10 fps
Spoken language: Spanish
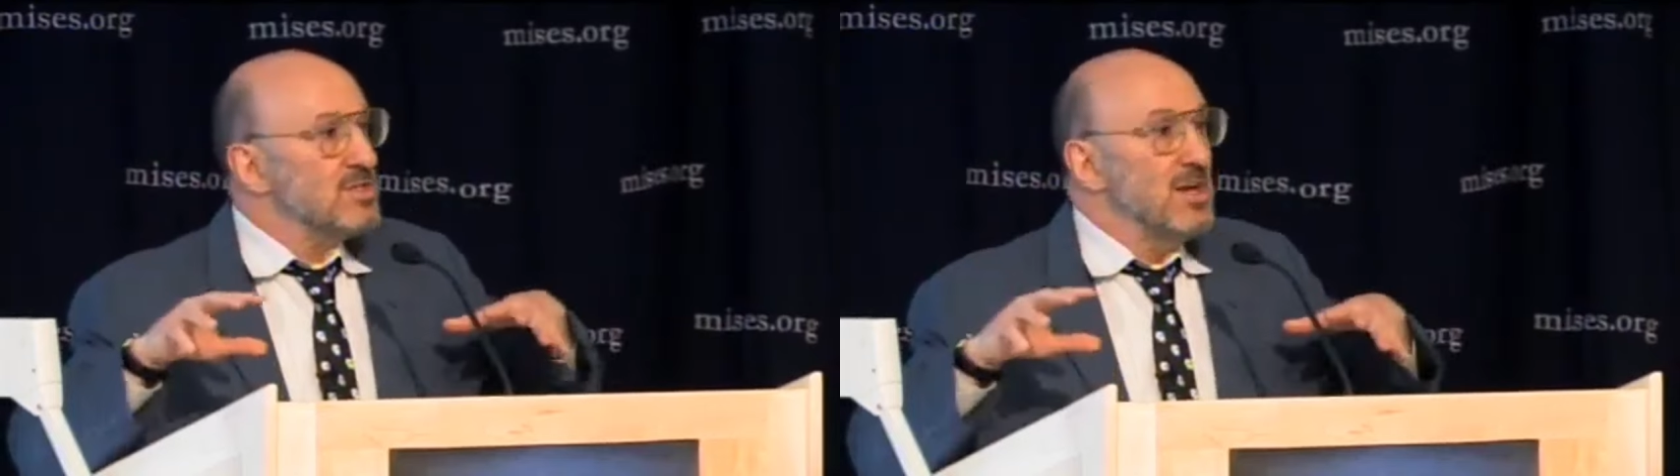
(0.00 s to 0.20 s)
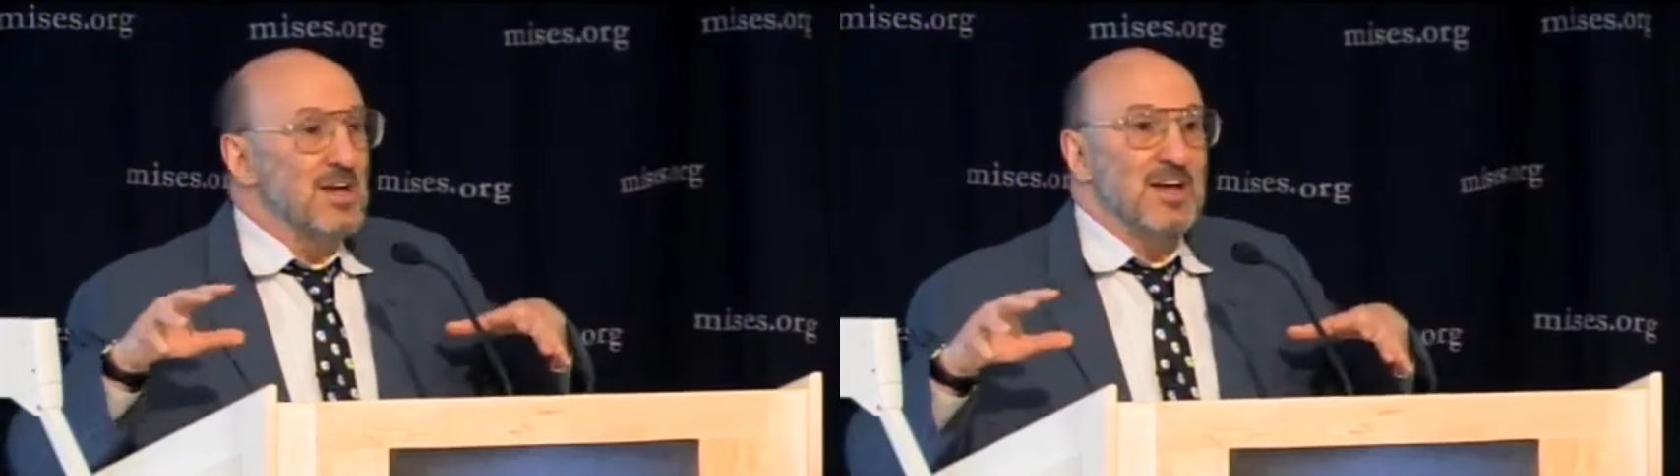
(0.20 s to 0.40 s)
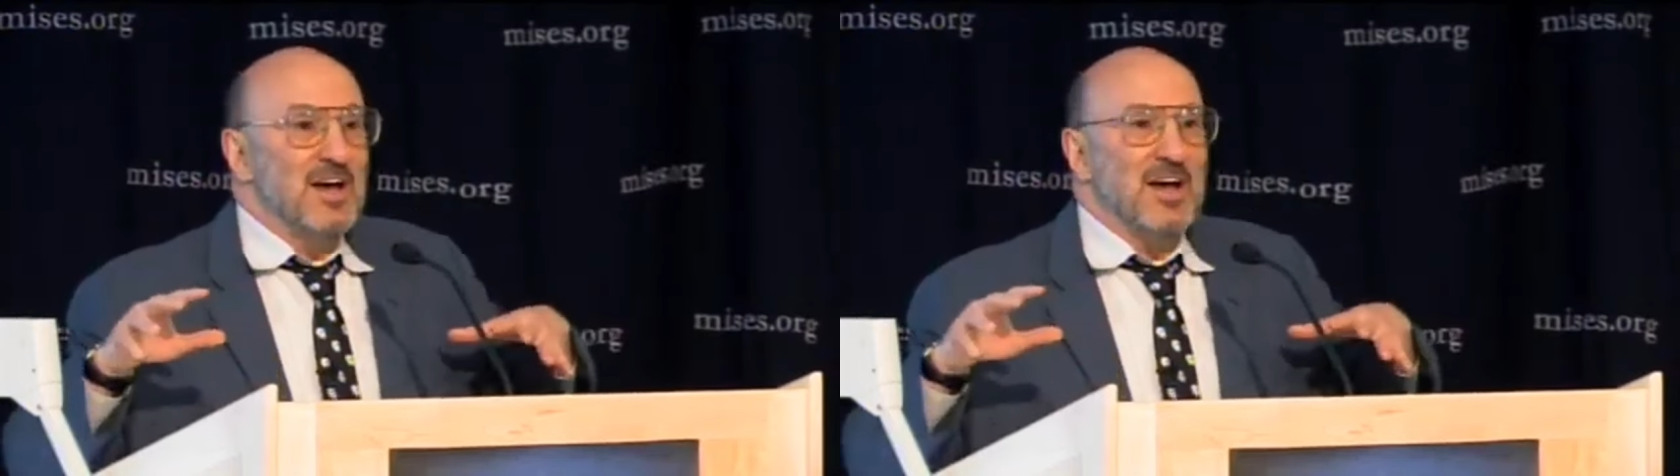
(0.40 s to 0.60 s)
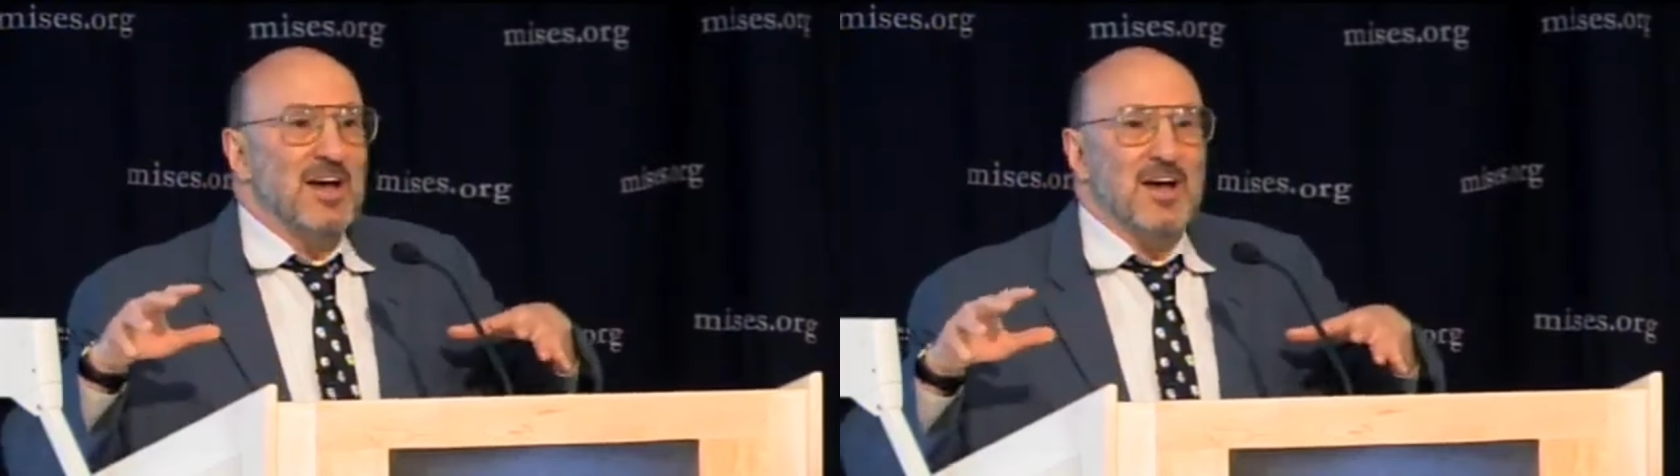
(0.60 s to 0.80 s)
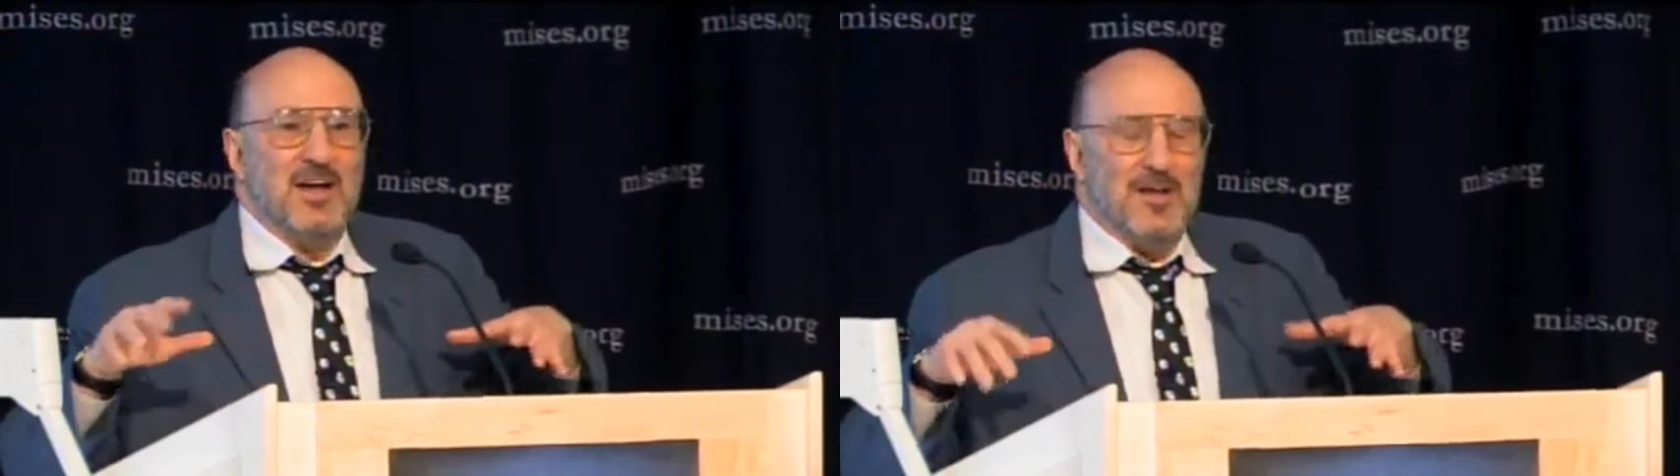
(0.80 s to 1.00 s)
Estados
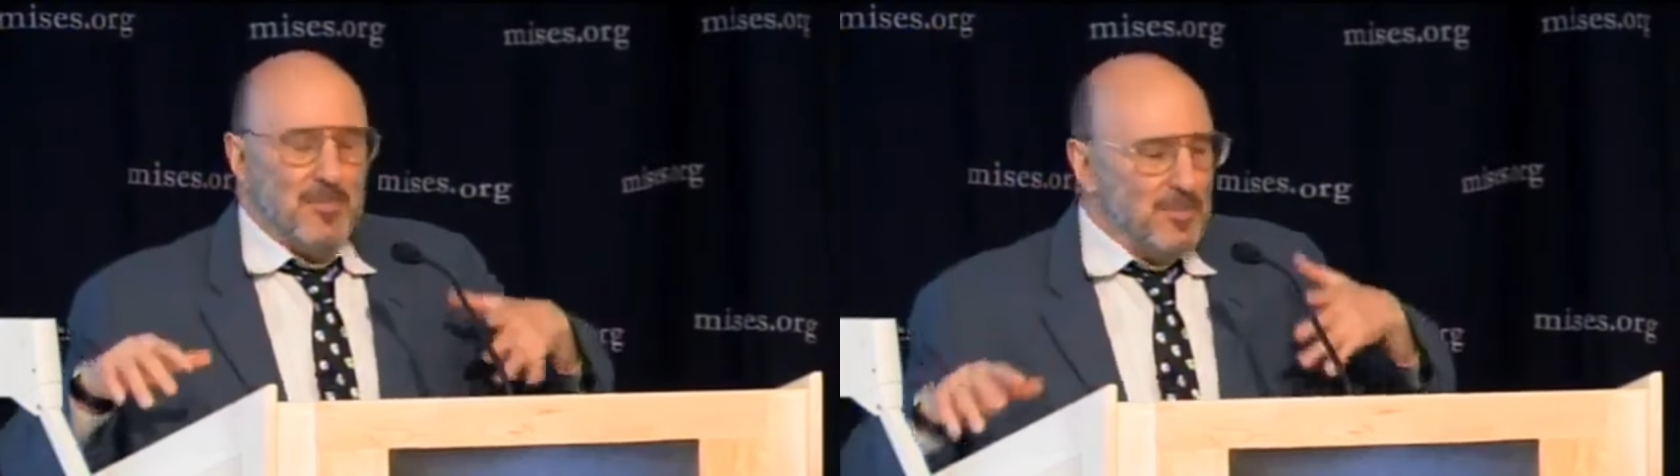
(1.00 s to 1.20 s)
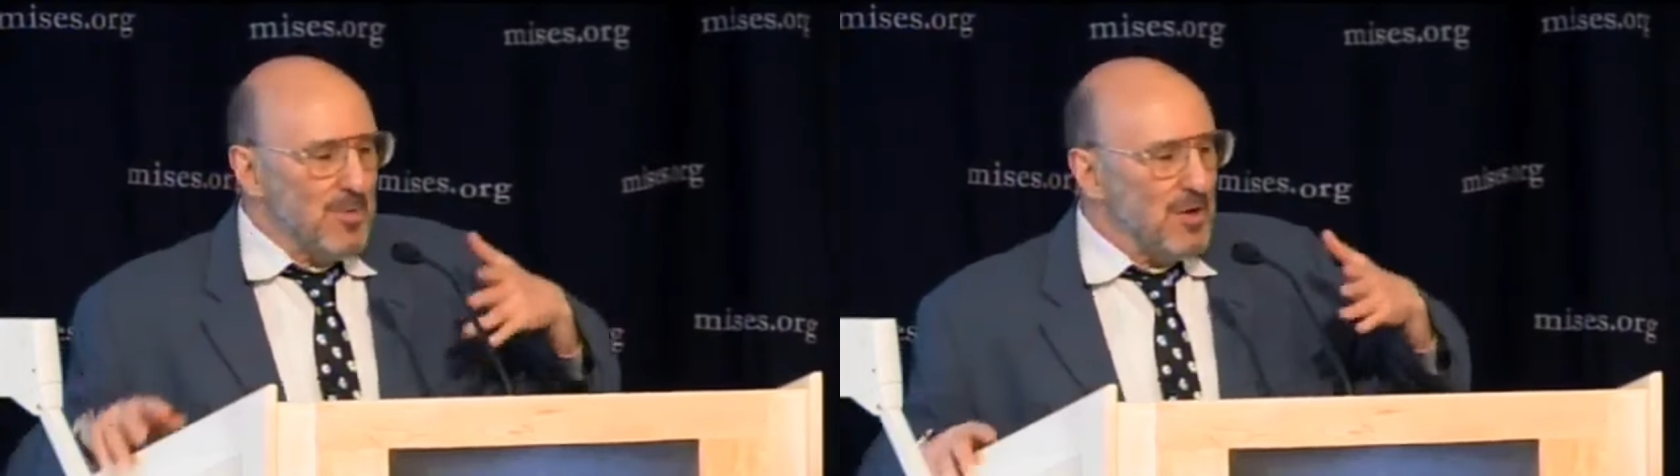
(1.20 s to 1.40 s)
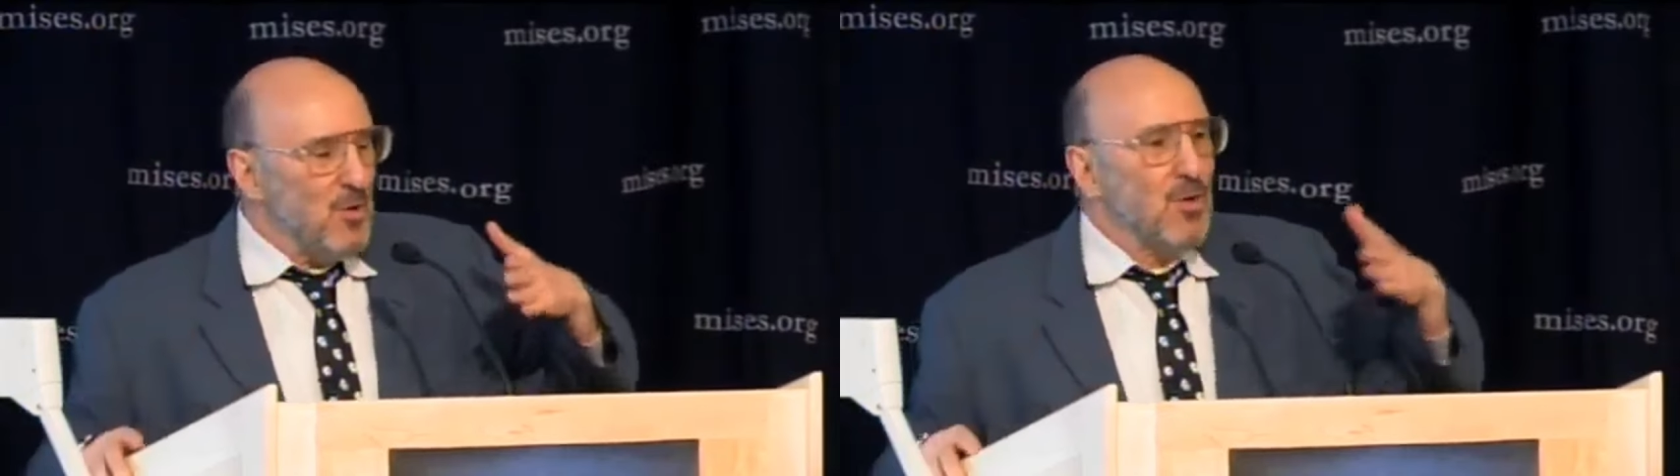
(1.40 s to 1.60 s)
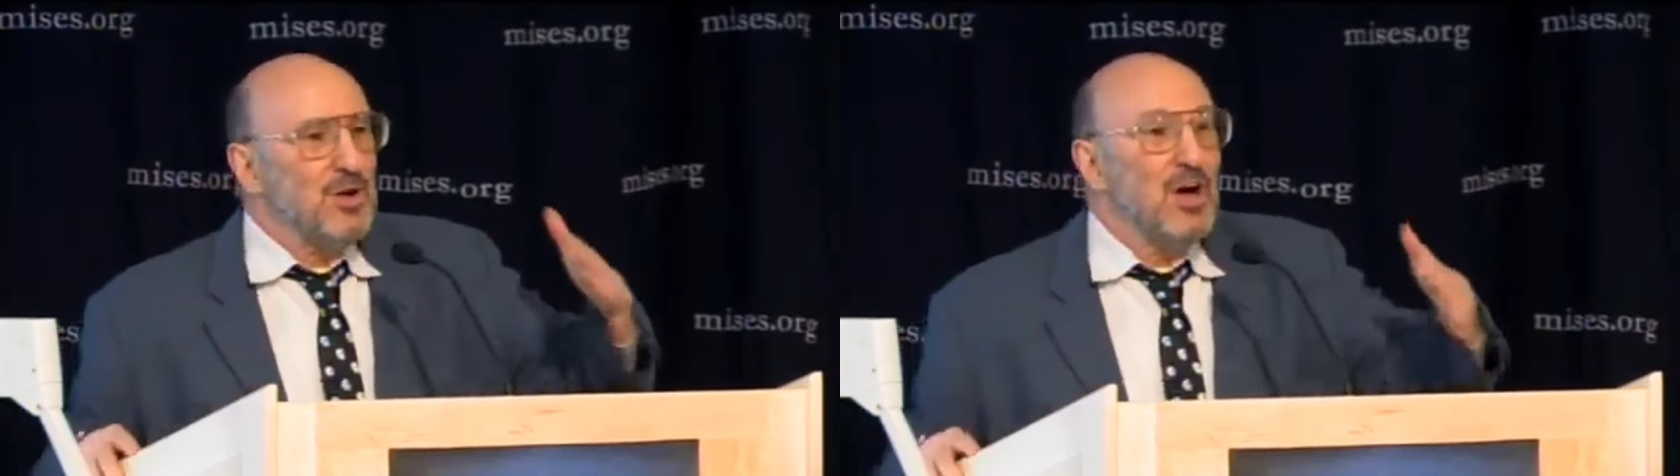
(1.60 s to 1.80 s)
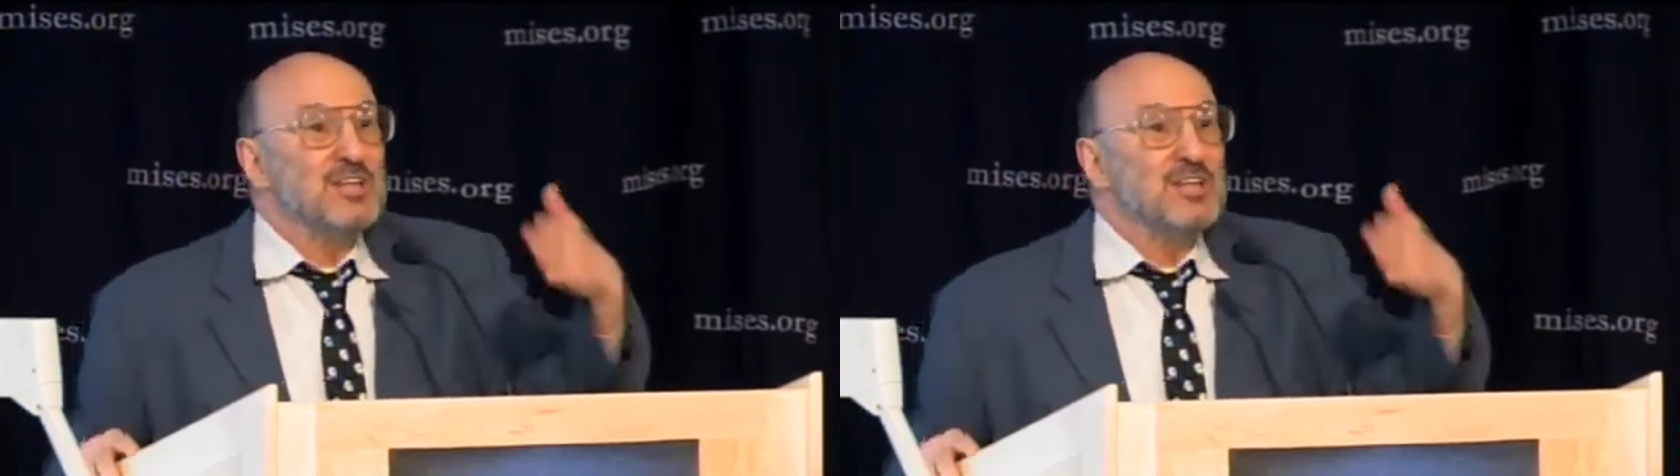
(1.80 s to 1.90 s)
Unidos en esos barcos.